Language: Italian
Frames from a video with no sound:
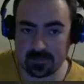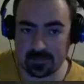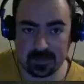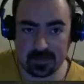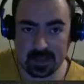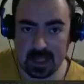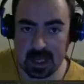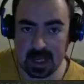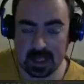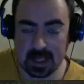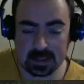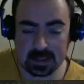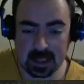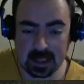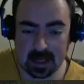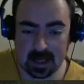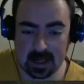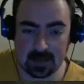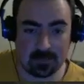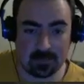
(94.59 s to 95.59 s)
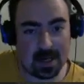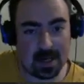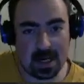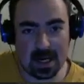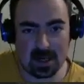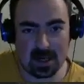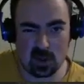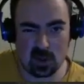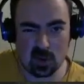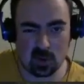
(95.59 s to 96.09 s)
Niente, è una
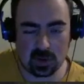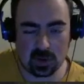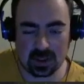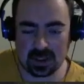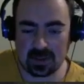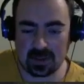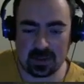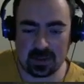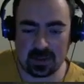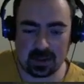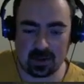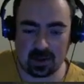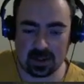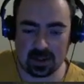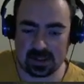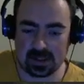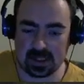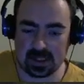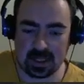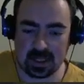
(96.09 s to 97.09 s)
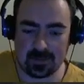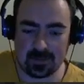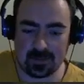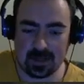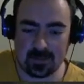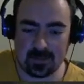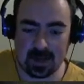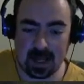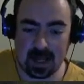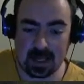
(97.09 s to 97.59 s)
bella nuke di quelle grosse, non
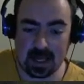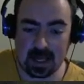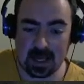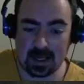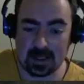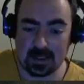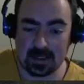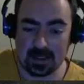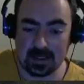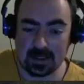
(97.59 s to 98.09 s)
capita mai, eh.